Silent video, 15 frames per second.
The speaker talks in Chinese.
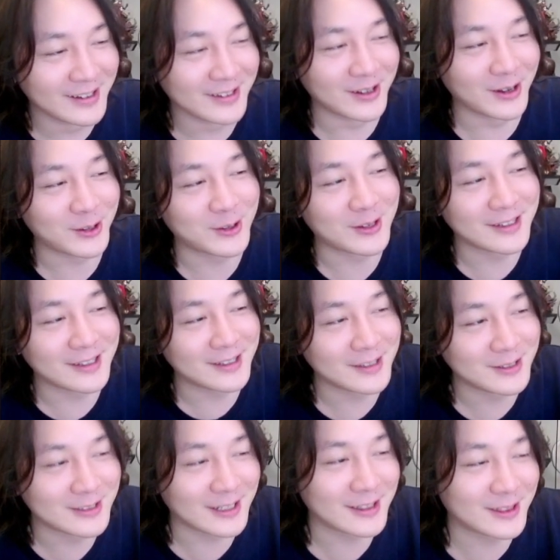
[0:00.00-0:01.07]
这是
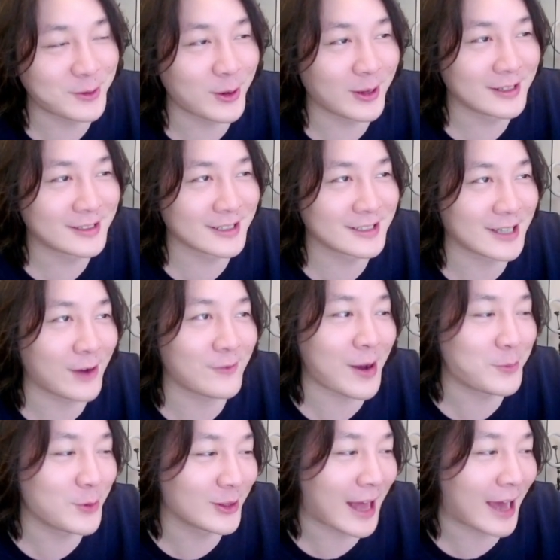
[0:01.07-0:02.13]
这对这想法
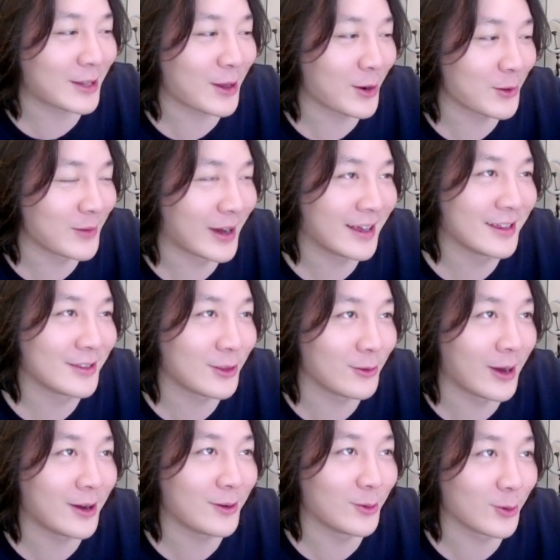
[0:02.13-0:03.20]
不就达到了吗？对吧？
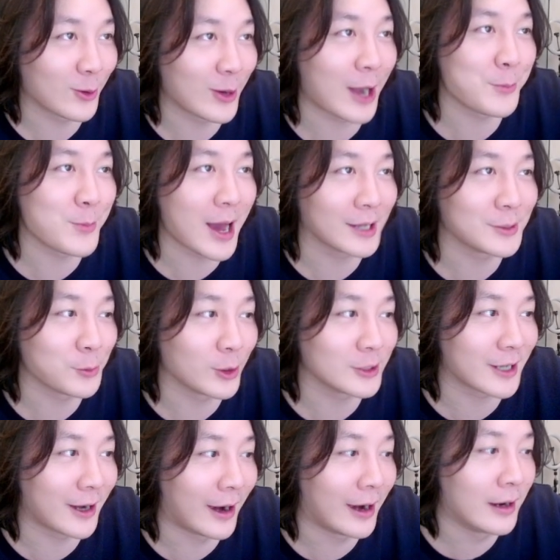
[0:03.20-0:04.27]
我说那你们两个怎么回事？
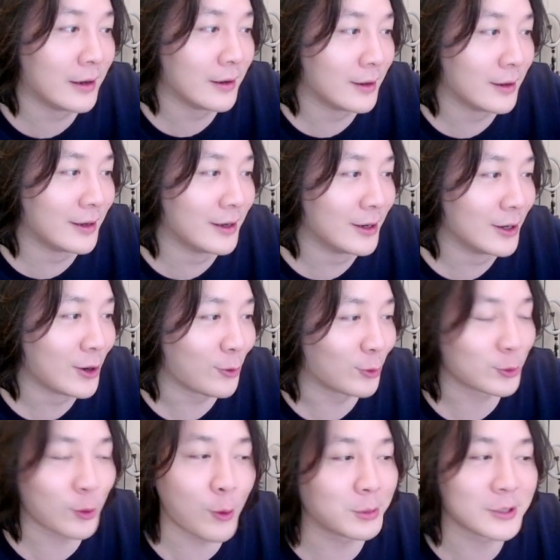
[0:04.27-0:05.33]
啊？我
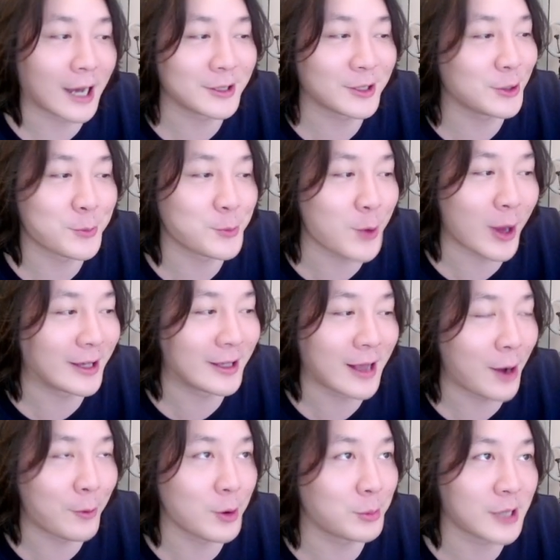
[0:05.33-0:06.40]
说我不想听你们原因啊，
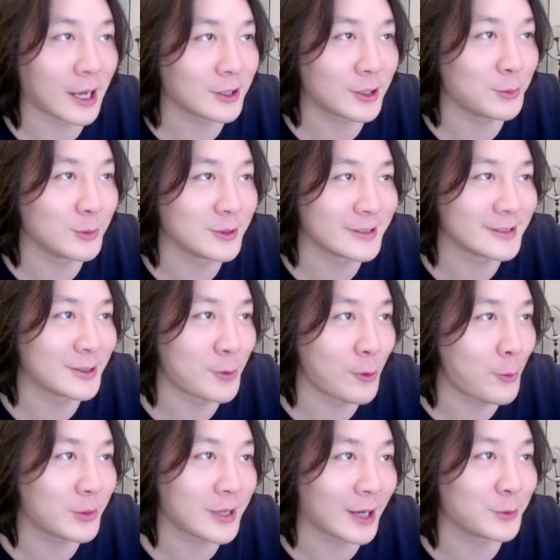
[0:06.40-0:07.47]
我也不想听，你，我
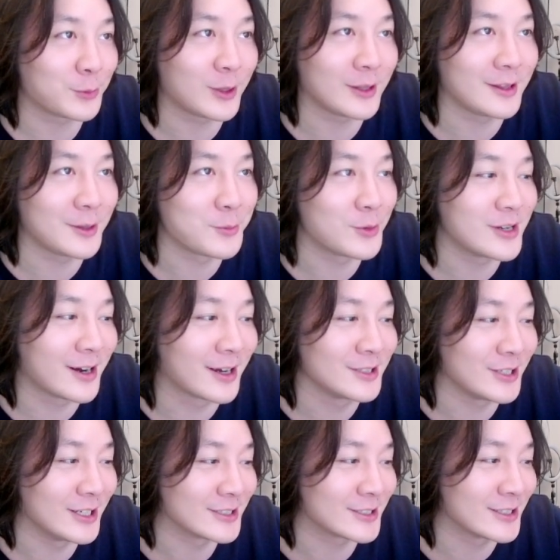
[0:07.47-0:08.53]
不想听你们任何
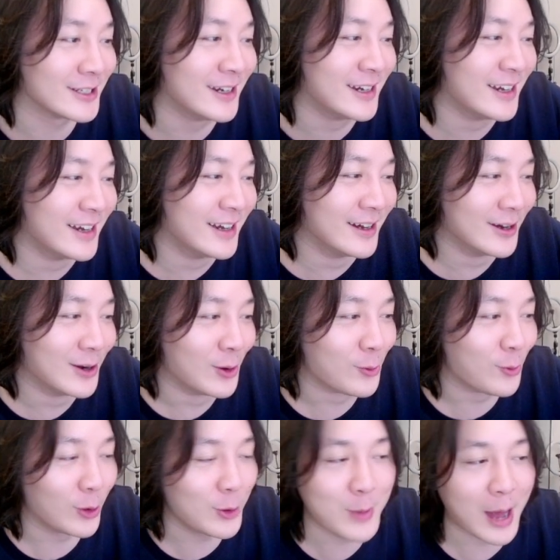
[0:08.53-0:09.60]
解释。
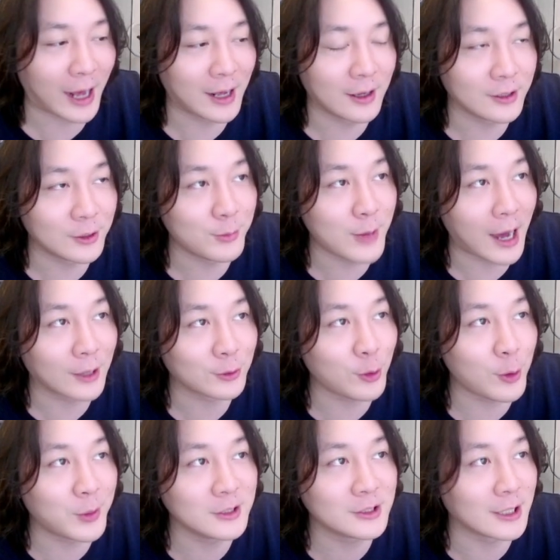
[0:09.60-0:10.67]
我你们两个你们两个对
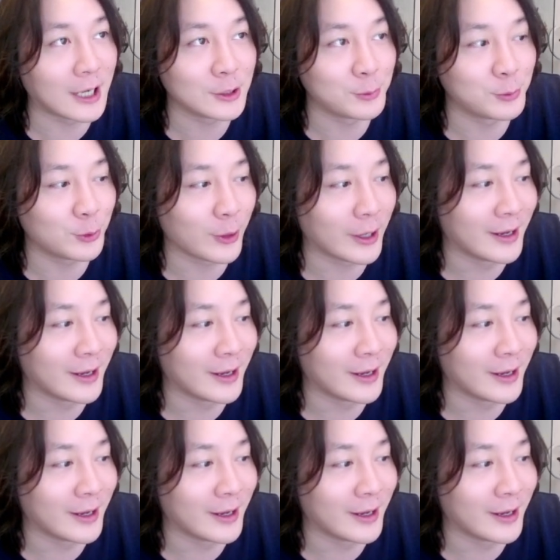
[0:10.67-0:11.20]
喷起来就不对。